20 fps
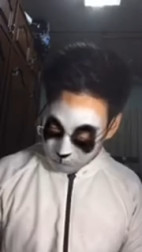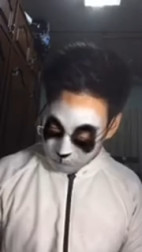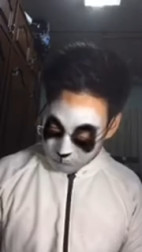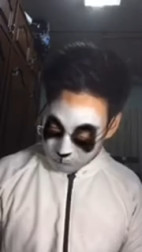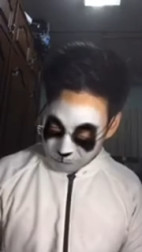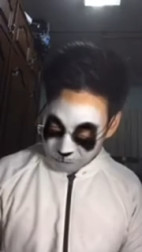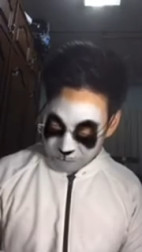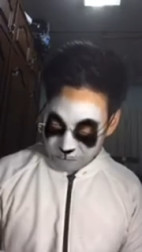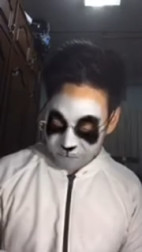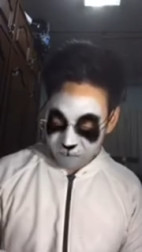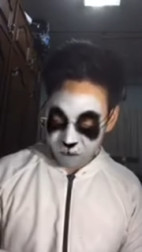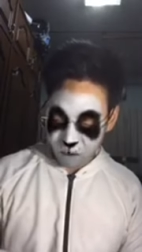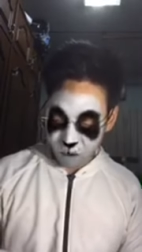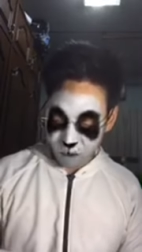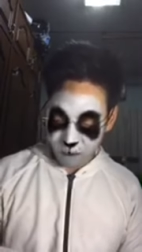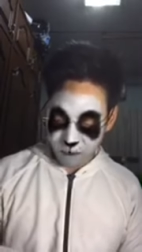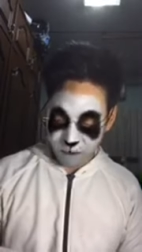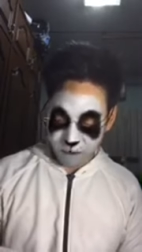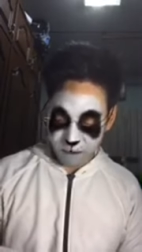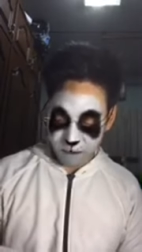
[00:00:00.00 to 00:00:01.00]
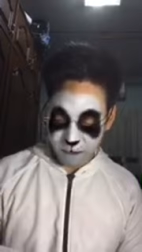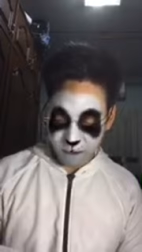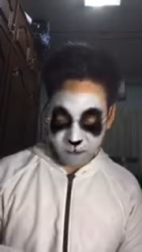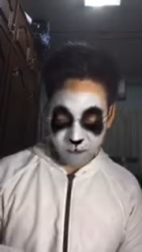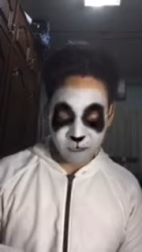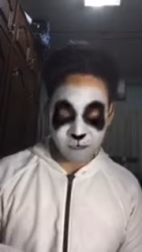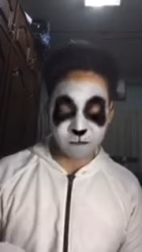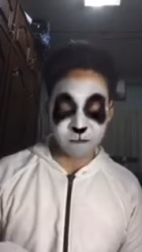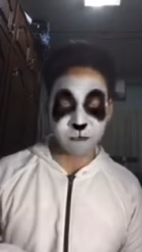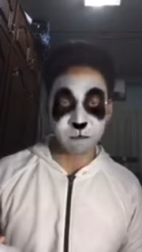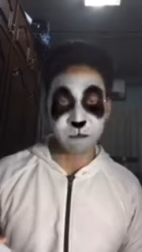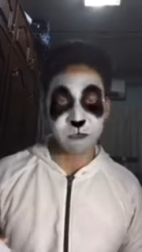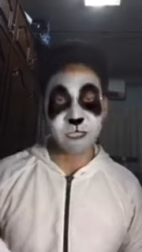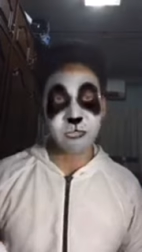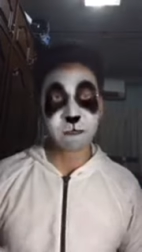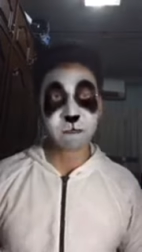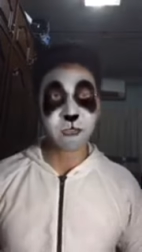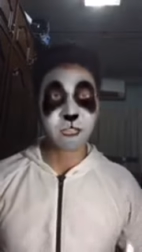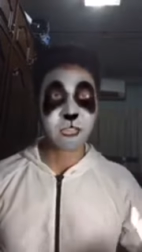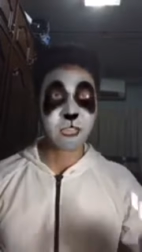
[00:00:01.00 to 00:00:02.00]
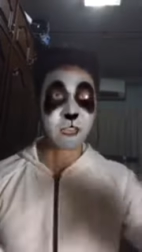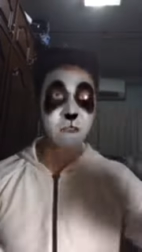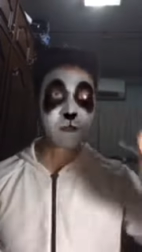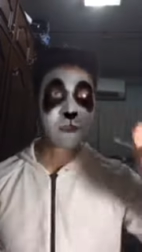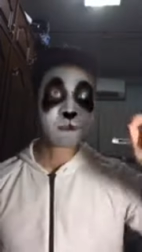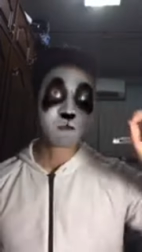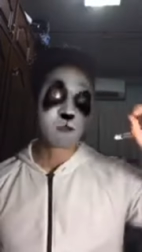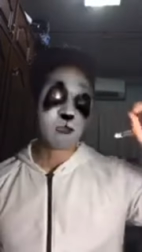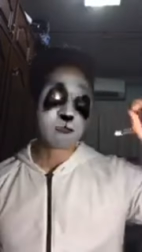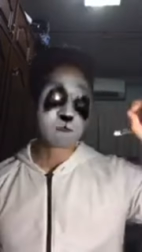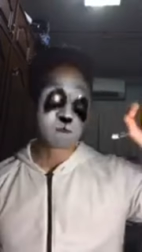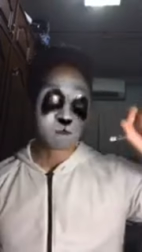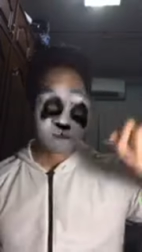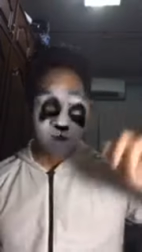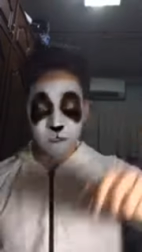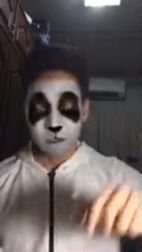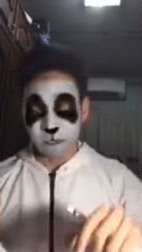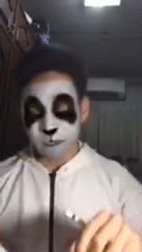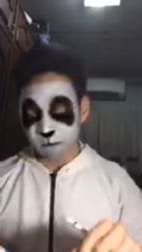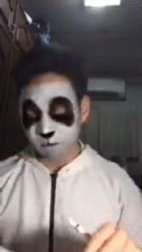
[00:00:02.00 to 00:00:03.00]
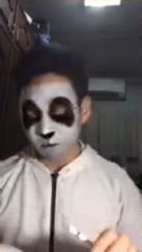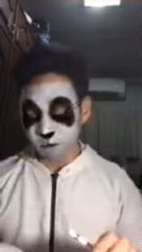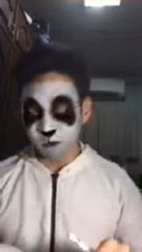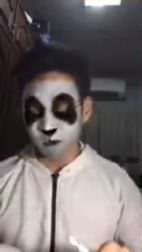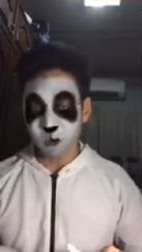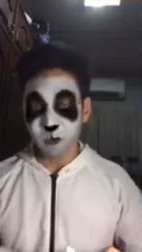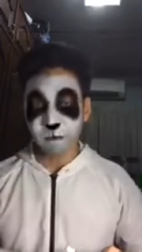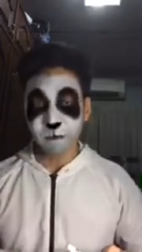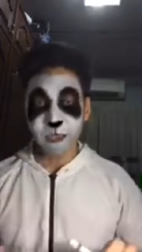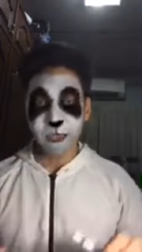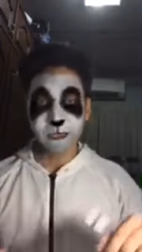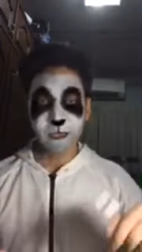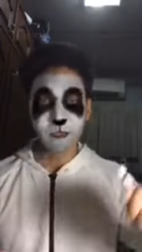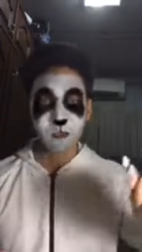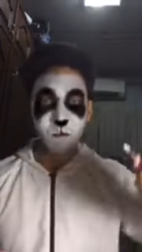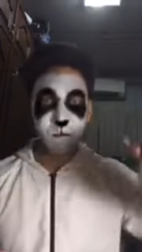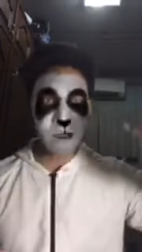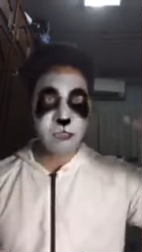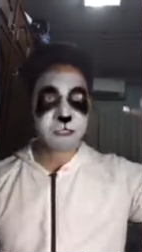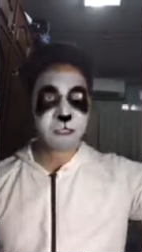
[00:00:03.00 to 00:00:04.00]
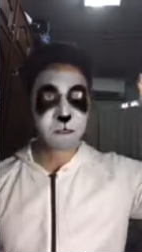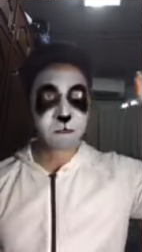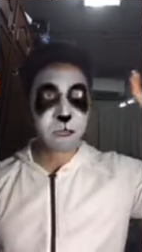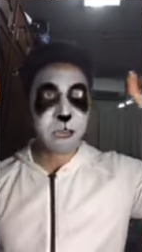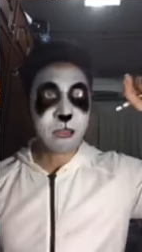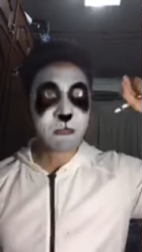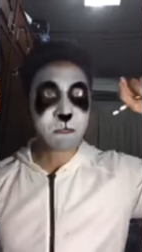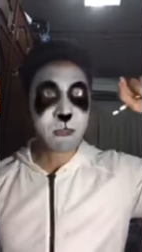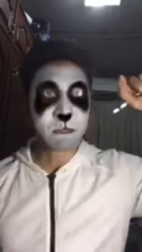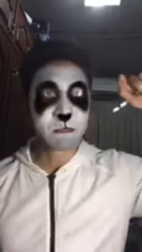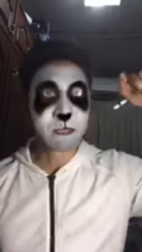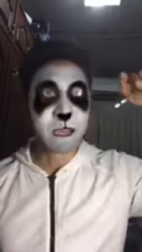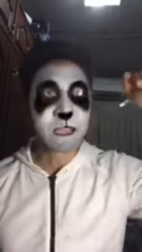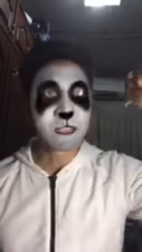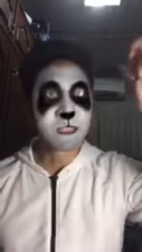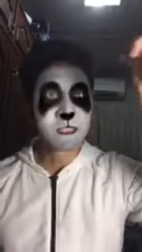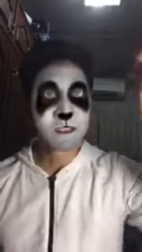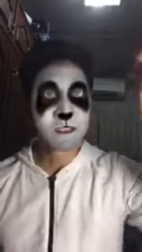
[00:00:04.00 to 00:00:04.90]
เขียนก่อนนะฮะอย่างยังไม่ใช่มาเขียนว่าความการวิเคราะห์แผนนโยบายสำคัญแบบไหน1 2